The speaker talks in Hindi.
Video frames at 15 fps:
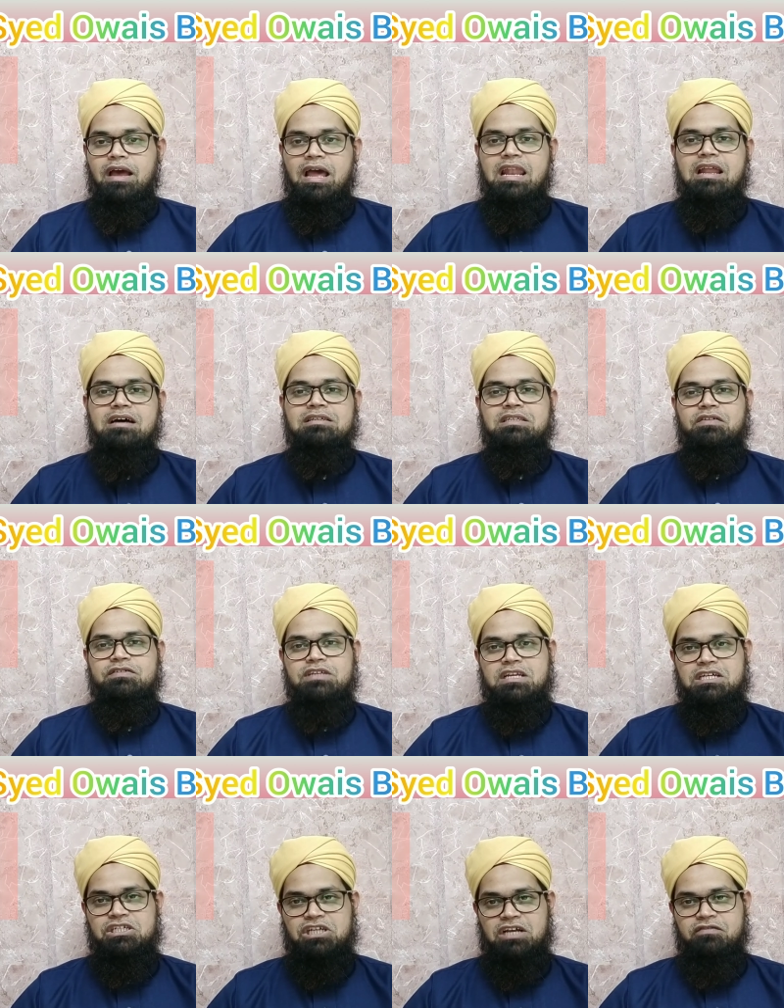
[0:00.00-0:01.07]
अल्लाह अजावजल
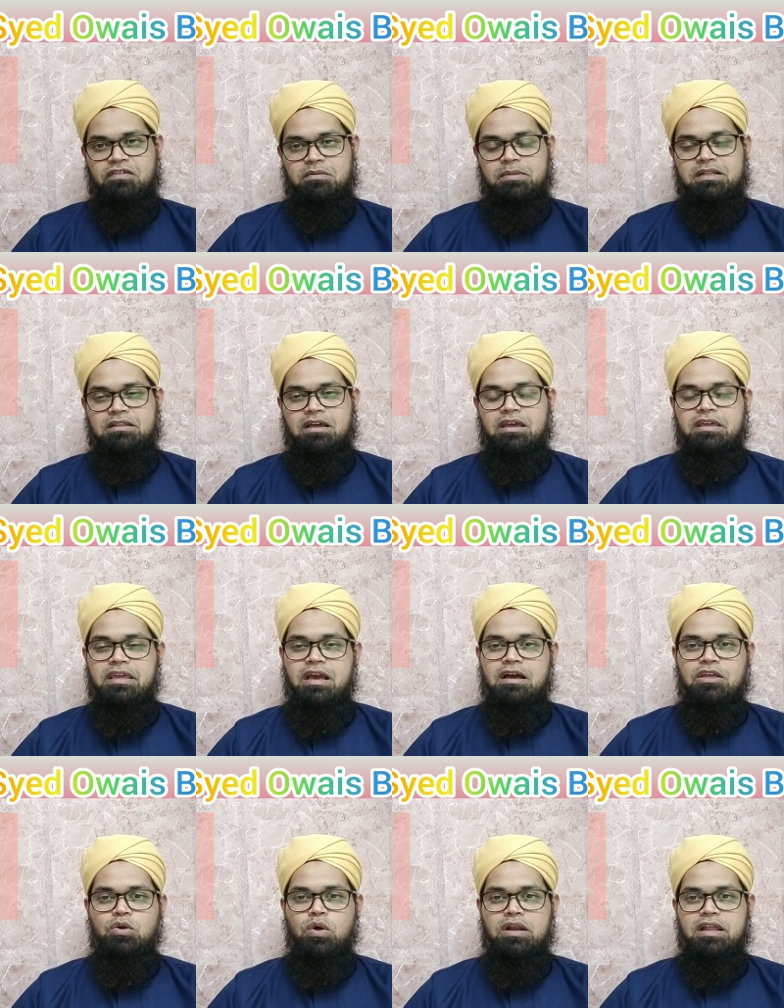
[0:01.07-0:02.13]
इरशाद फरमाता है या
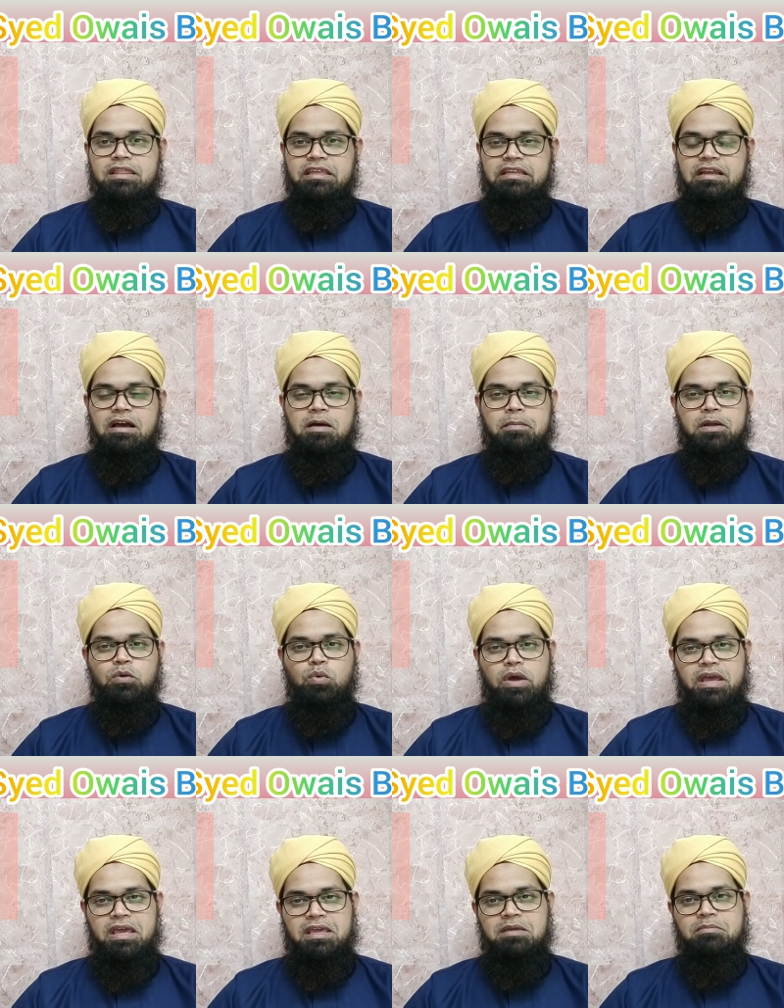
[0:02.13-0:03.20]
यूहल्लिन आमनु
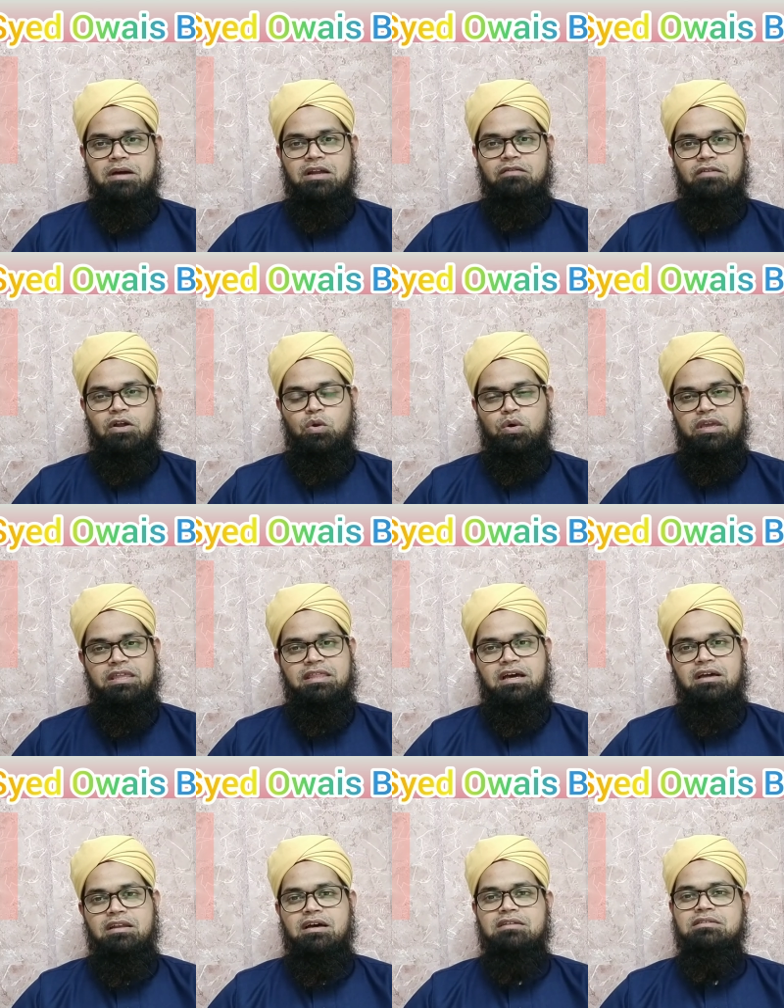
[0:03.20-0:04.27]
ए ईमान वालो इदा
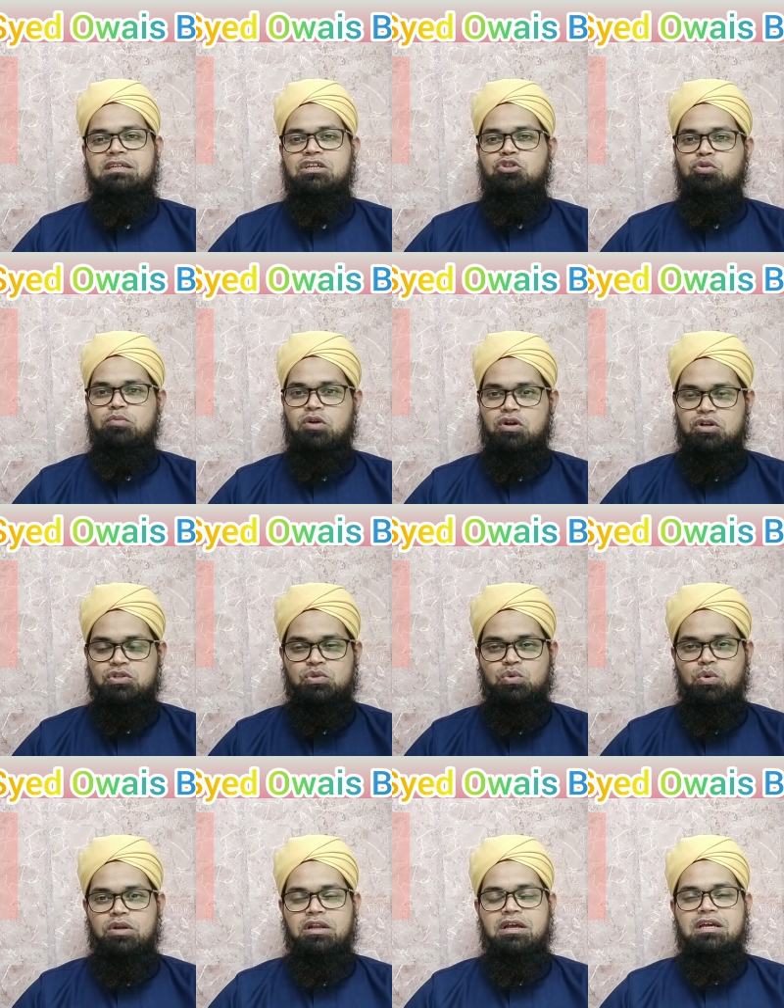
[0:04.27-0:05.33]
नाजई तुम
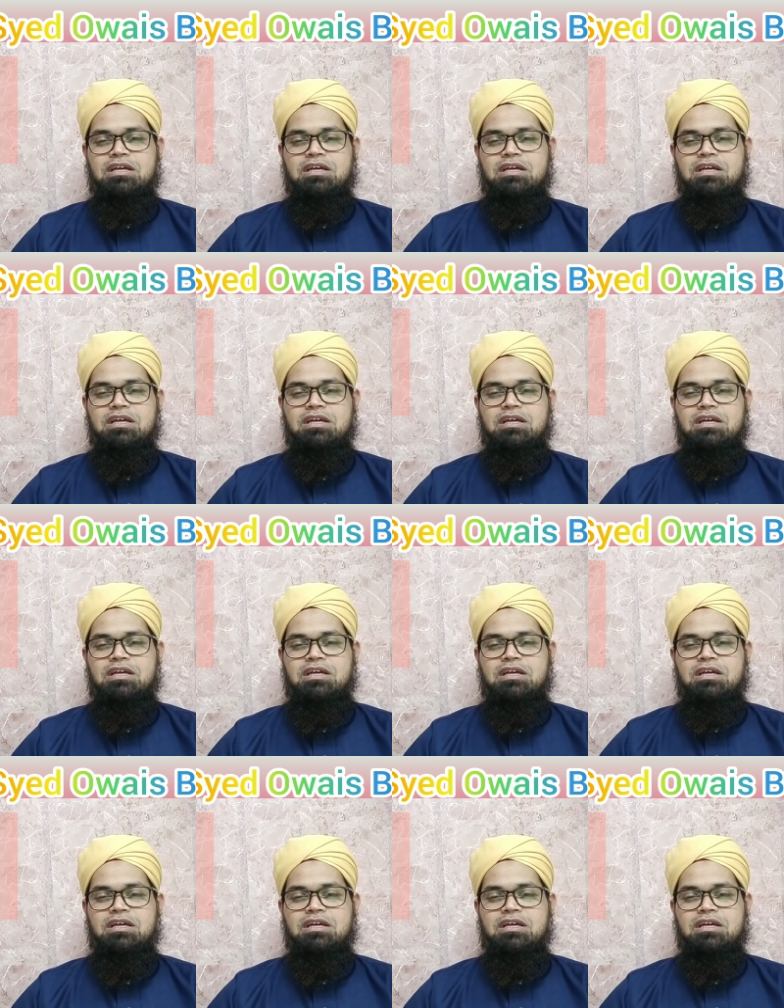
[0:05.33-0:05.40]
रसूल